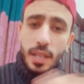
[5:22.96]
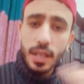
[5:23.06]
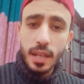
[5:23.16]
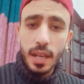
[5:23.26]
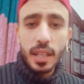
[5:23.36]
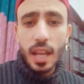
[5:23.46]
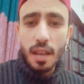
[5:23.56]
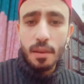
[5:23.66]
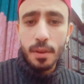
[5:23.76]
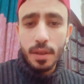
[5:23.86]
اللي
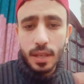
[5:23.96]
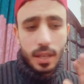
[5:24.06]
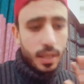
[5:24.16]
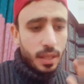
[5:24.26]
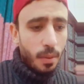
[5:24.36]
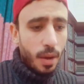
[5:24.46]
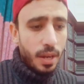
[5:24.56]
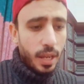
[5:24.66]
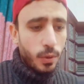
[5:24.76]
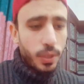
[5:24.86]
خدها
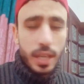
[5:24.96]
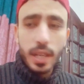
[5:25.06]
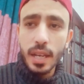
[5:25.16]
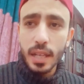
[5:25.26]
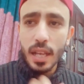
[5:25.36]
طبعا اليو ديانج خدها